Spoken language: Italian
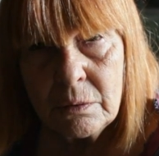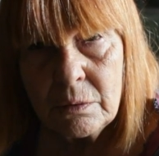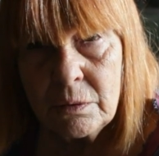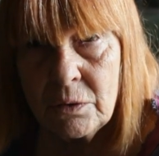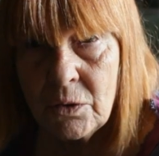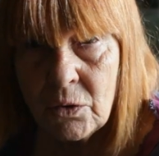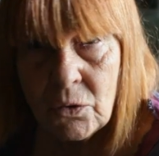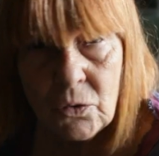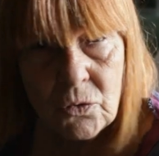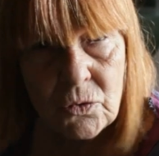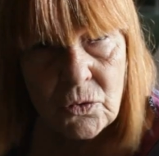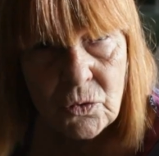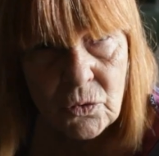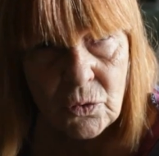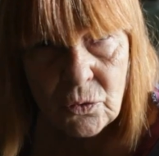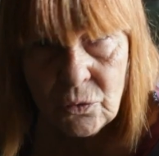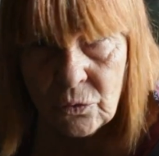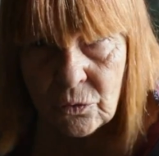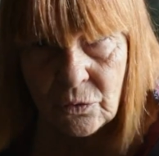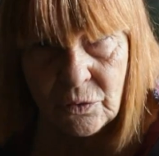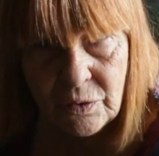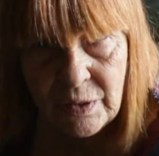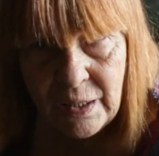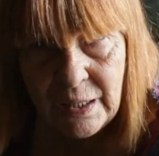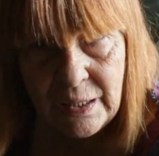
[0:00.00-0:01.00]
Io non
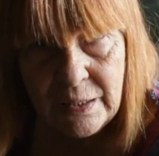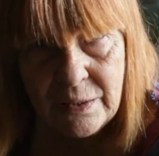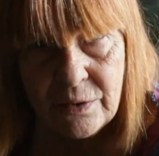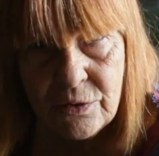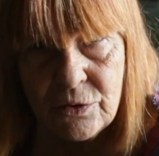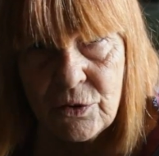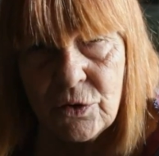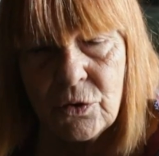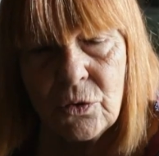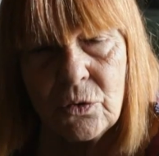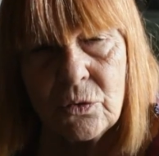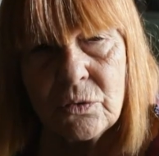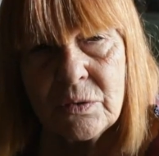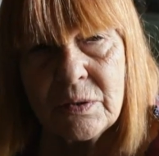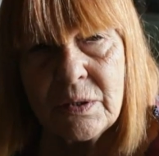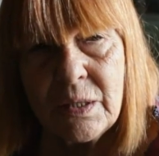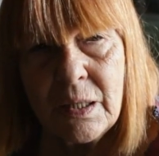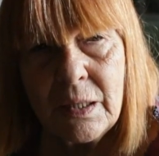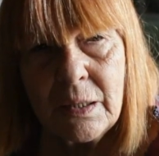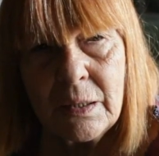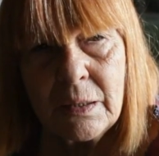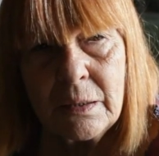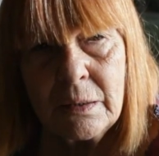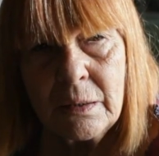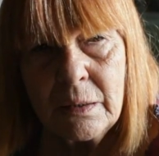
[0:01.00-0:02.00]
sono
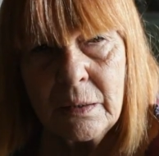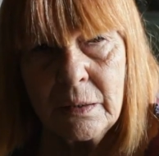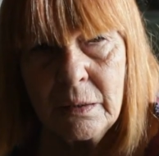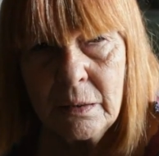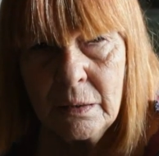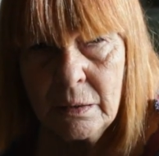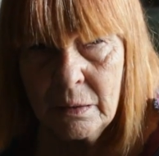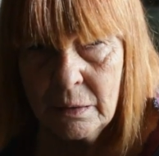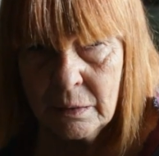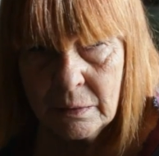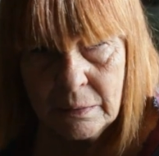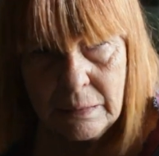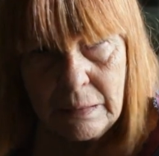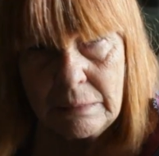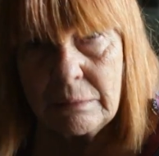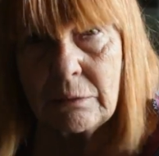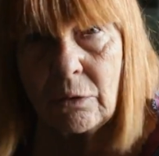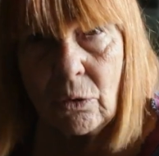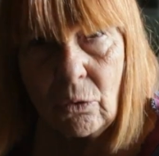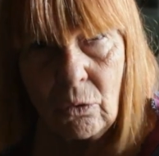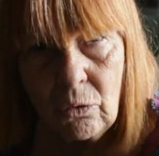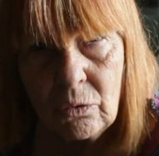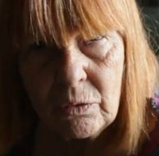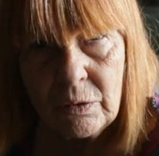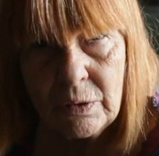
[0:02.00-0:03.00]
religiosa,
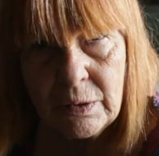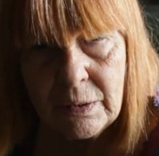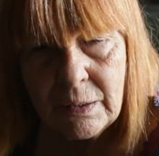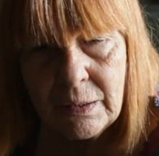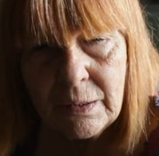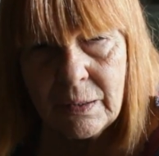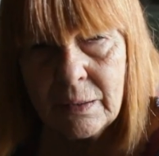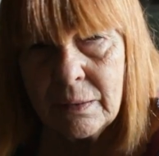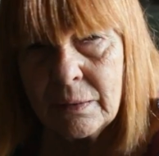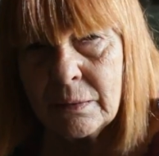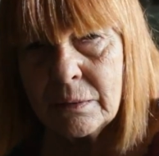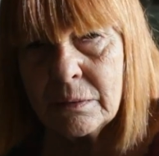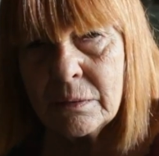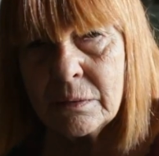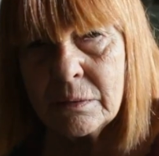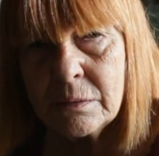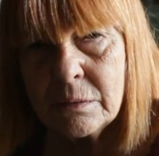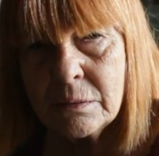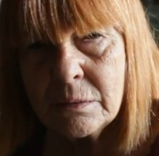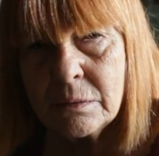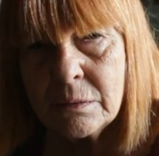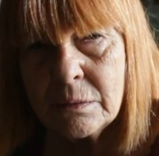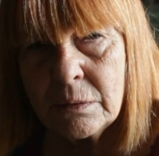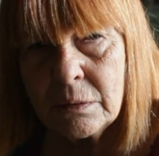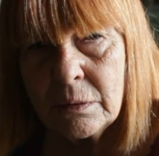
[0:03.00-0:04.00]
cattolica,
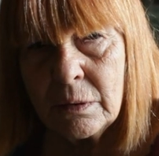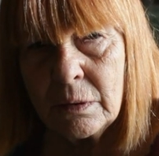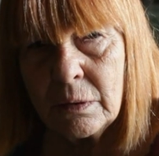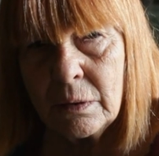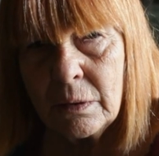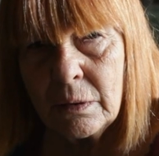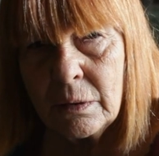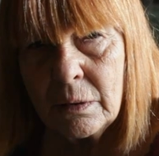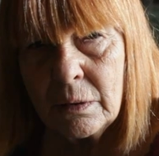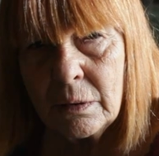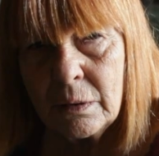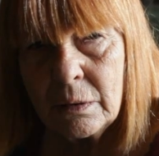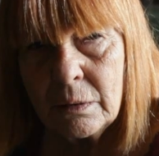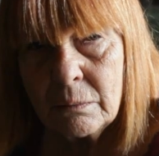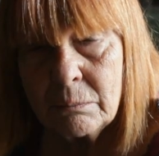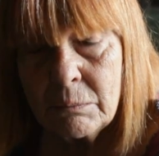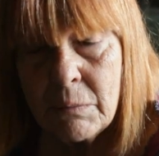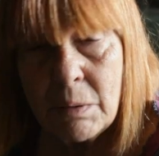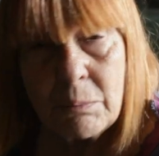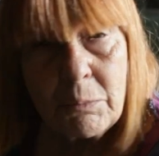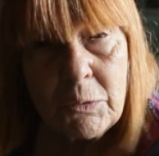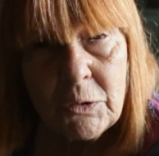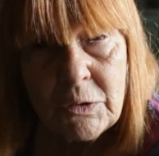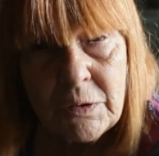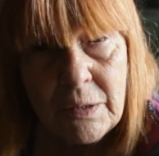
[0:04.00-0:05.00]
ma
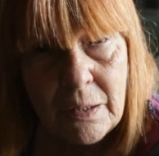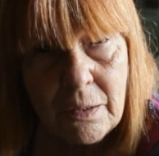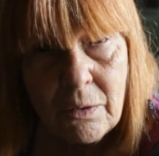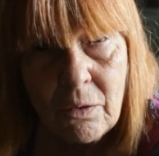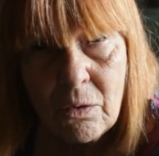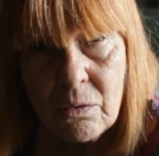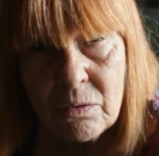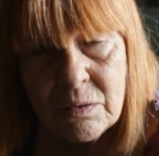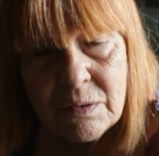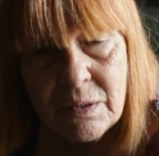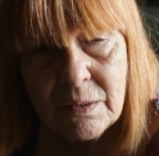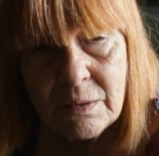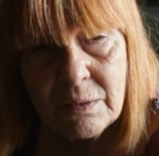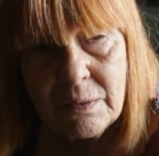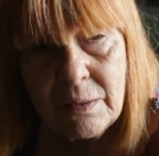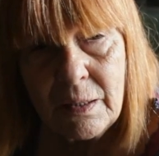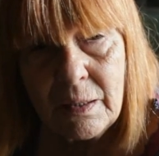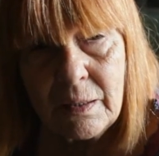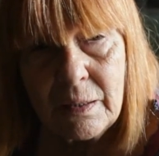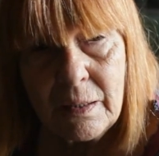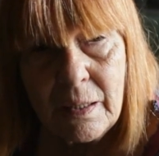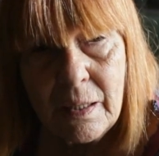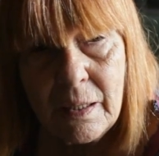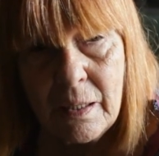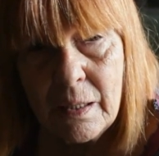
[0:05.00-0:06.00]
molte cose
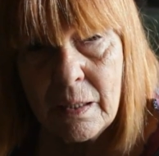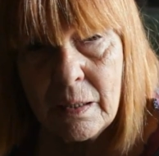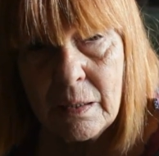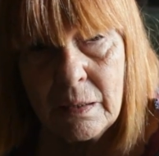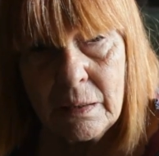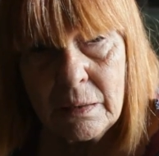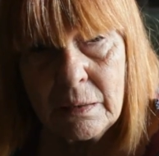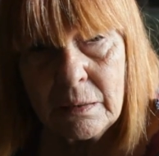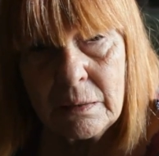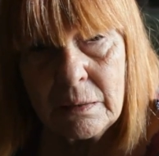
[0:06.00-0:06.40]
della,